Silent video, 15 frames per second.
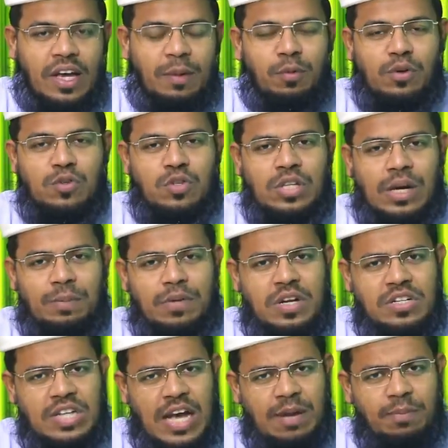এবং যদি আপনি
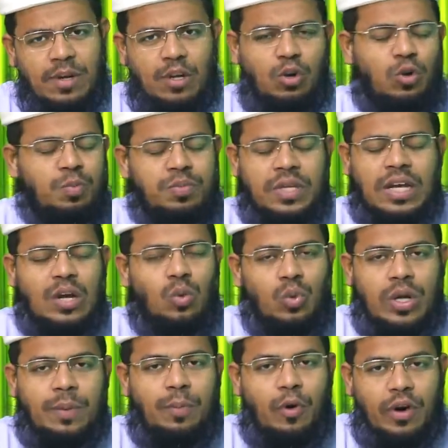টাইমলি ঘুম থেকে
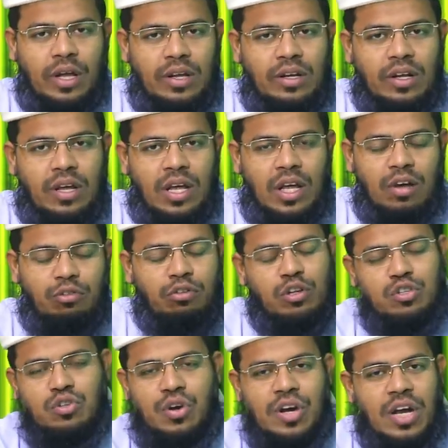উঠে পড়েন
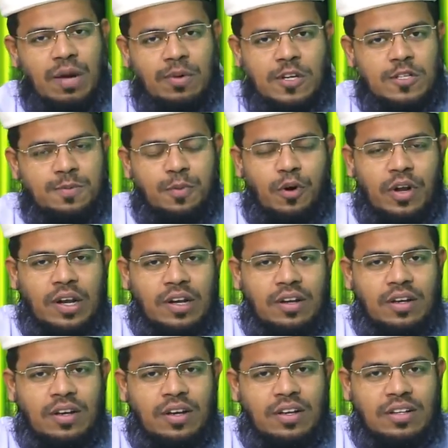ফজরের নামাজ পড়েন
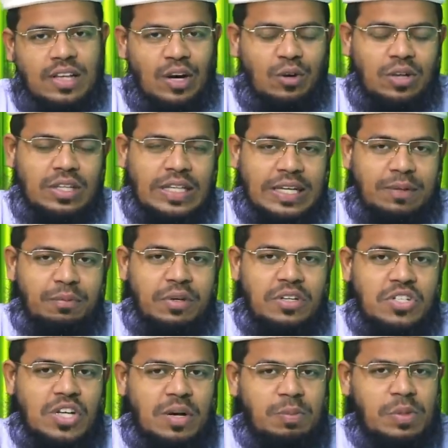তাহলে দেখবেন
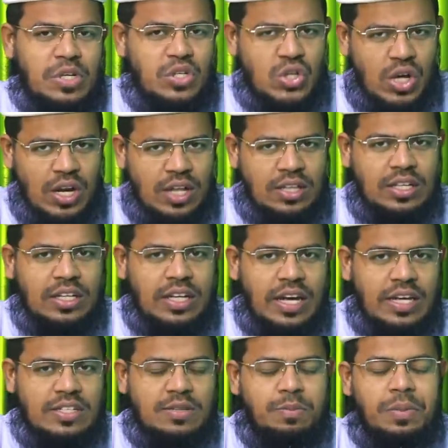যে আপনি সারাদিন
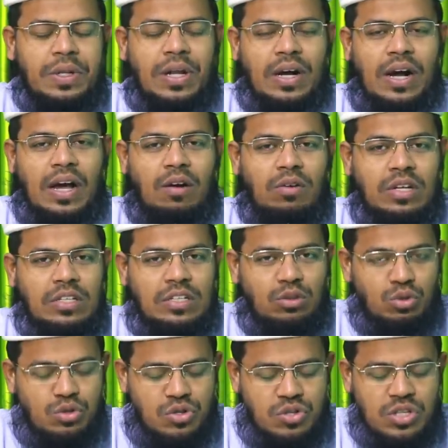এই যে বিনা কারণে যে
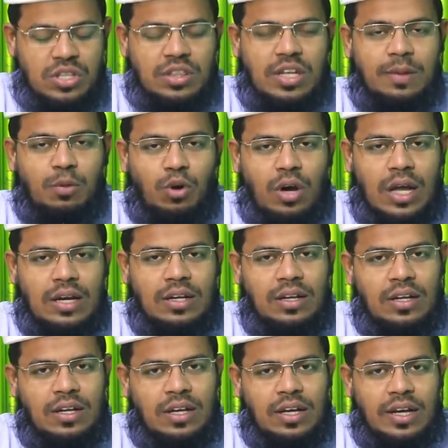দুশ্চিন্তায় ভোগেন
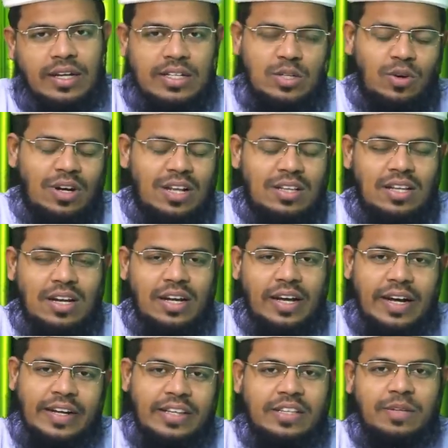এটাও আল্লাহ তালা
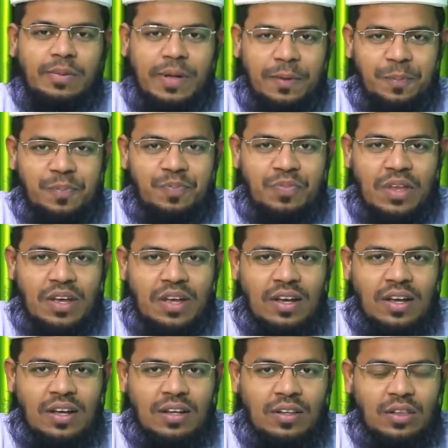কেটে দিবেন
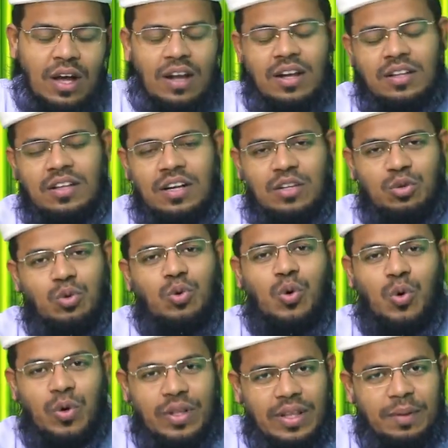আল্লাহ তালা দূর
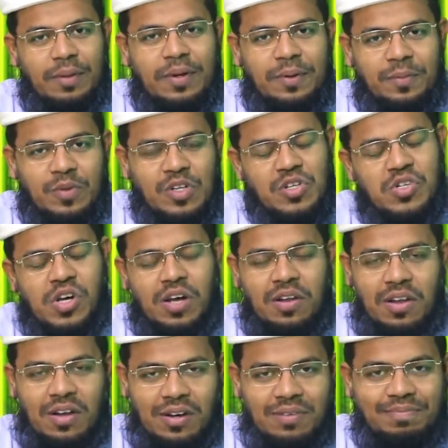করে দেবেন
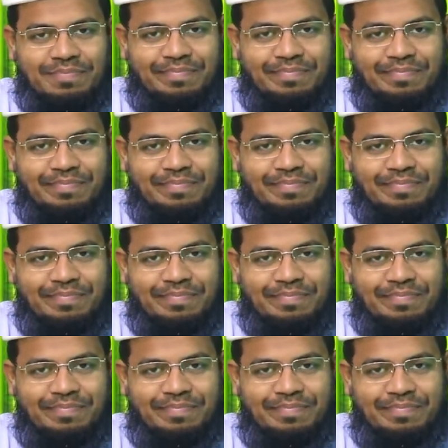ইনশাআল্লাহ